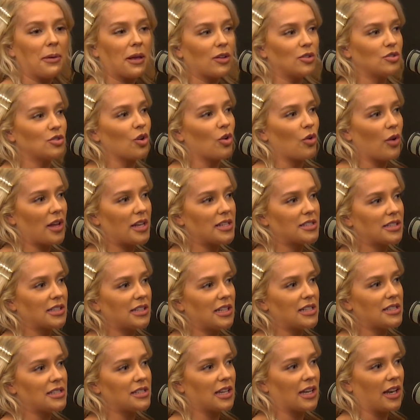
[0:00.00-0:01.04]
que eu sou
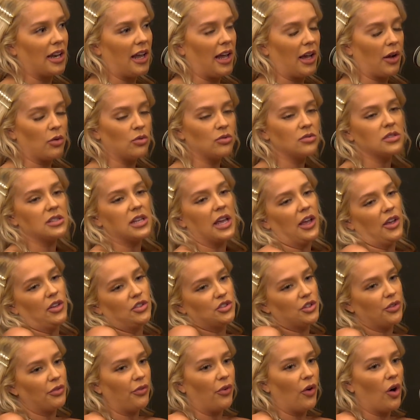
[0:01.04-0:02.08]
conhecida assim, né? Com seios
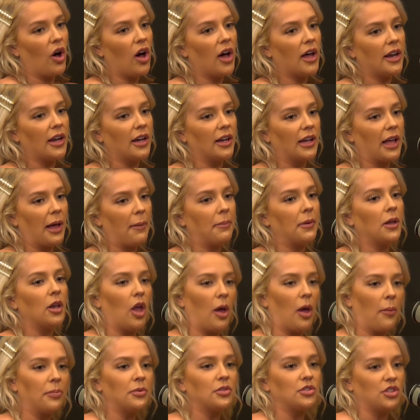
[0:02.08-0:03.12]
de Sem fora, a Gabi
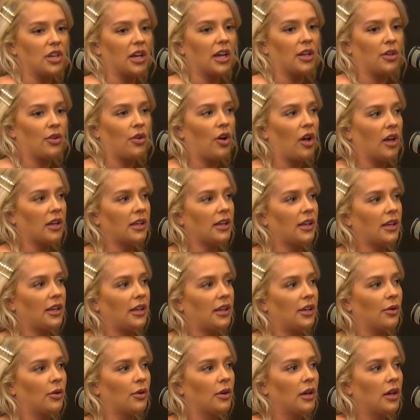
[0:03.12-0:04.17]
Lopes chega no Rock in
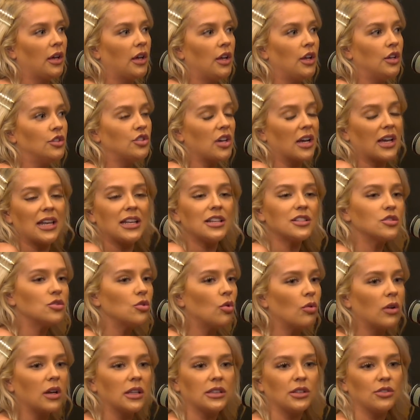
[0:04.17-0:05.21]
Rio. Sim. Só que eles
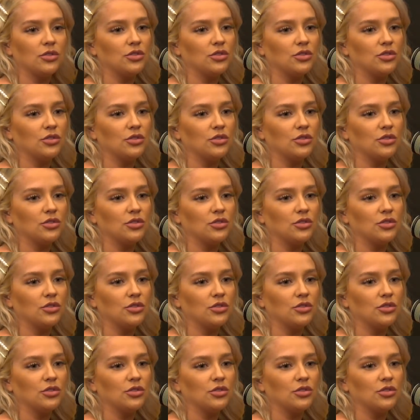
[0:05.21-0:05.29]
nunca estão